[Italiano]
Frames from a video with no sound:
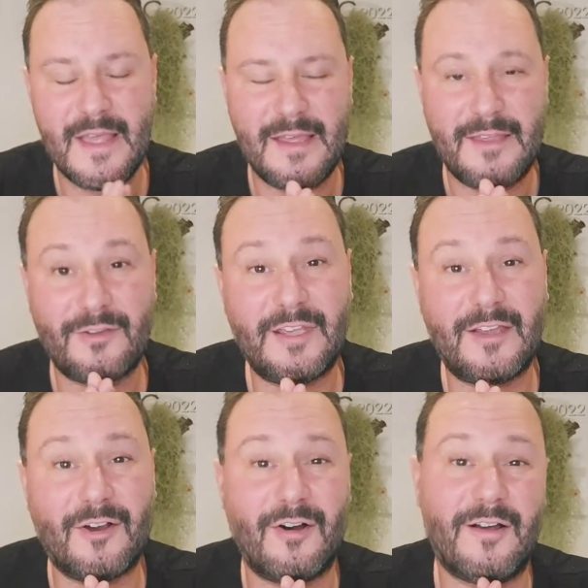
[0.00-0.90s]
Io
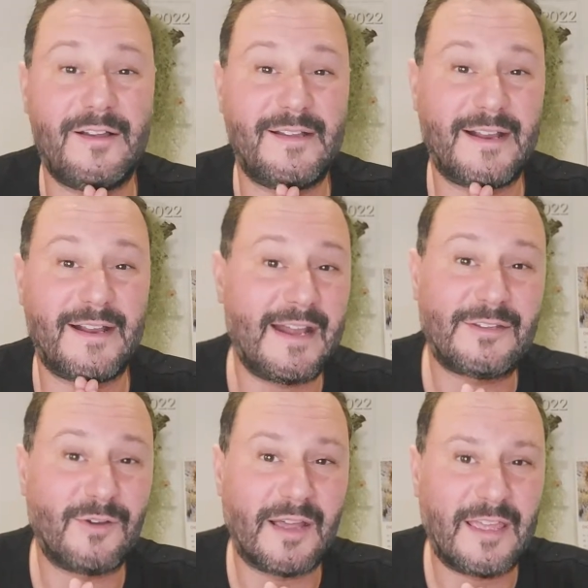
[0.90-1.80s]
dico, eh,
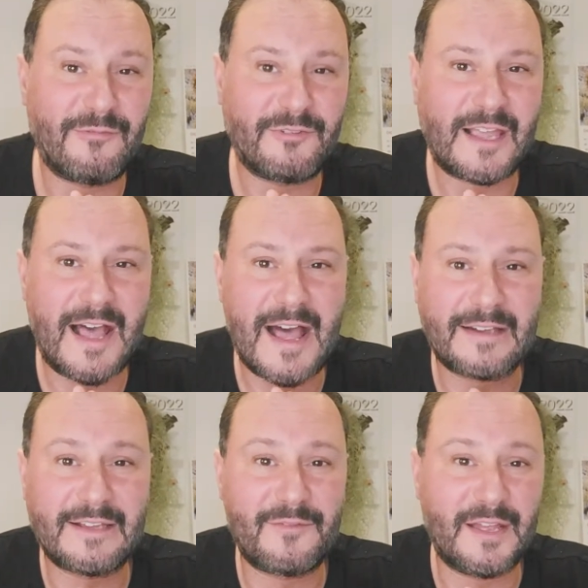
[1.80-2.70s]
regalate una gift
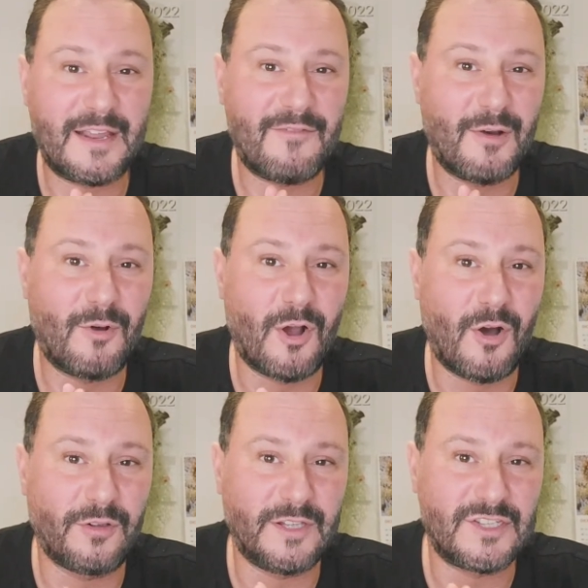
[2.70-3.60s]
card, vi arriva un
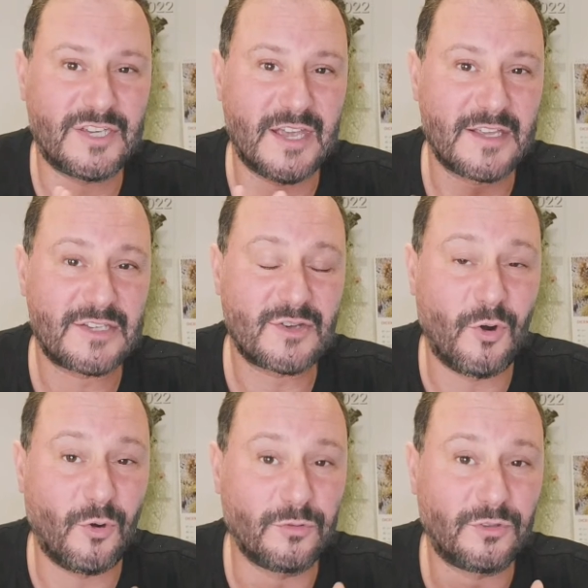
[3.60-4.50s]
codice
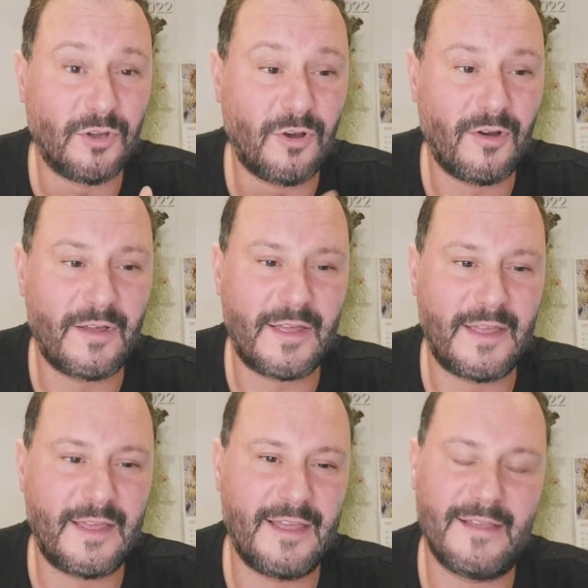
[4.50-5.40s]
sconto
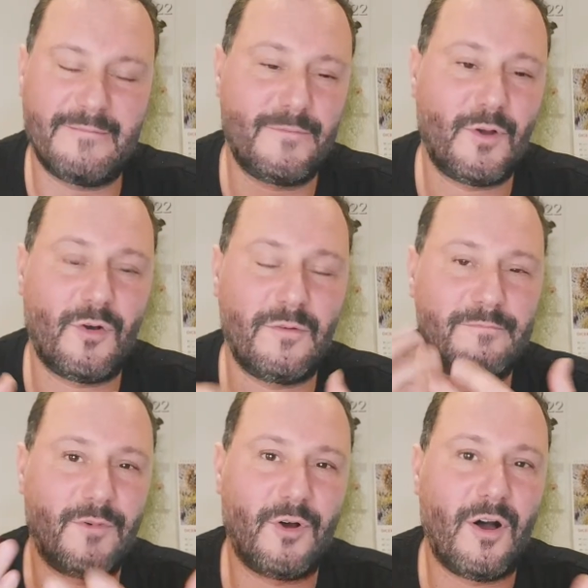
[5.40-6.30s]
e
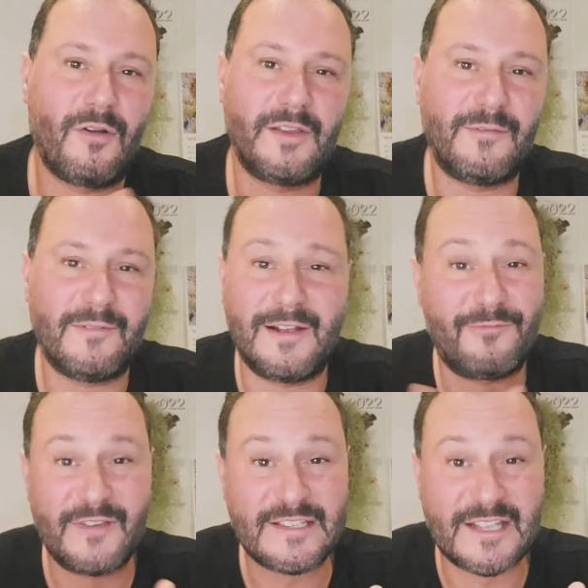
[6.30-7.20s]
ogni, il
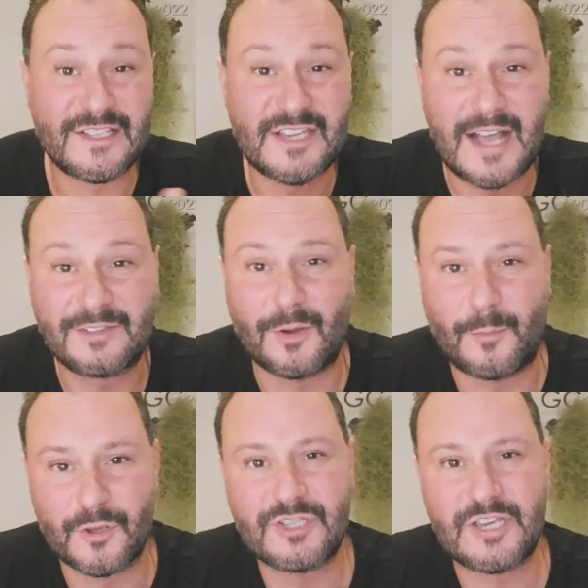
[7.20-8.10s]
festeggiato
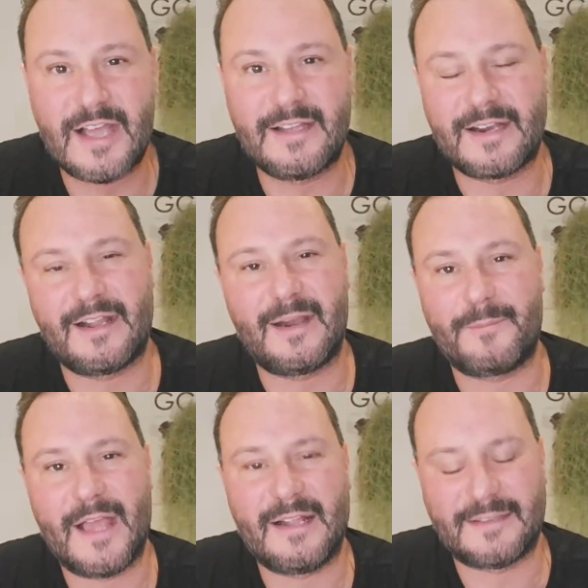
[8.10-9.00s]
può scegliere la
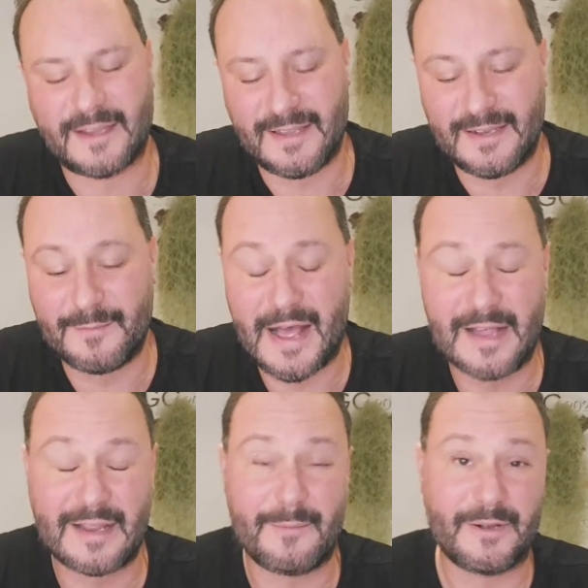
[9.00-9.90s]
pianta che gli
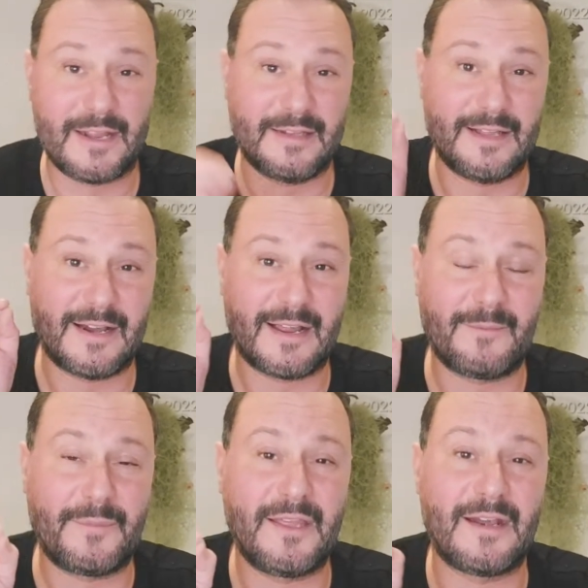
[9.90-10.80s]
manca perché andare a
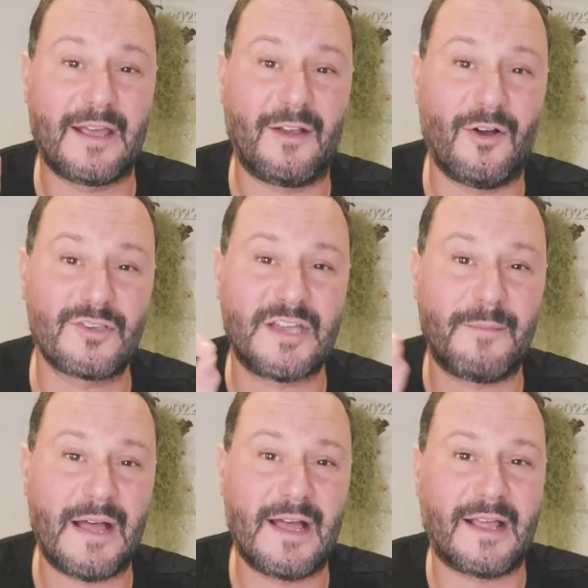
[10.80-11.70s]
capire cosa
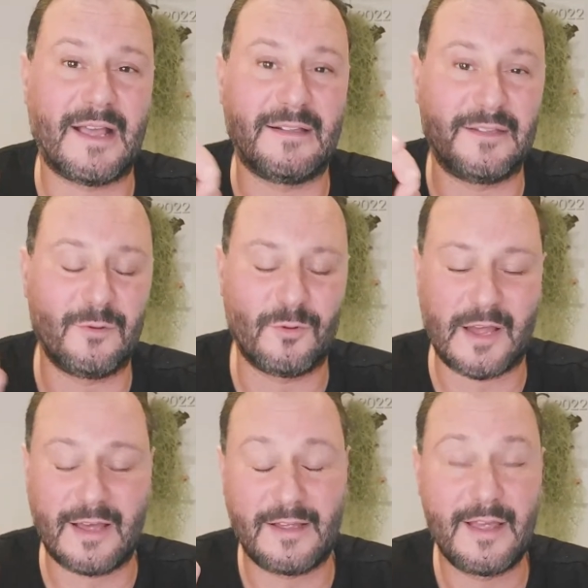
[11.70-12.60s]
manca di
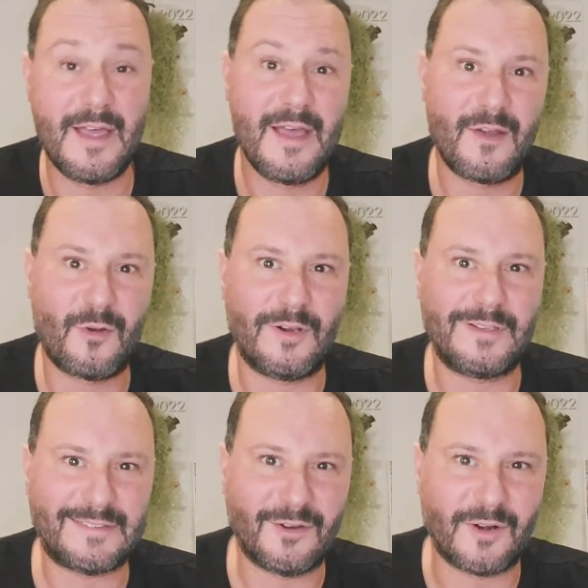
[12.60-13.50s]
una
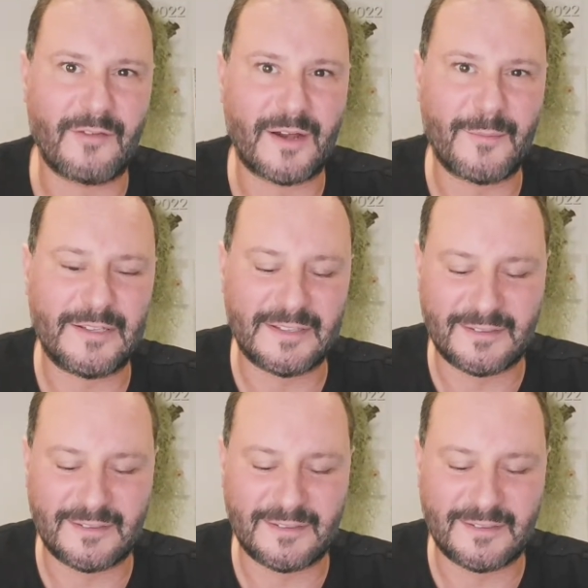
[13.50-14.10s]
collezione è veramente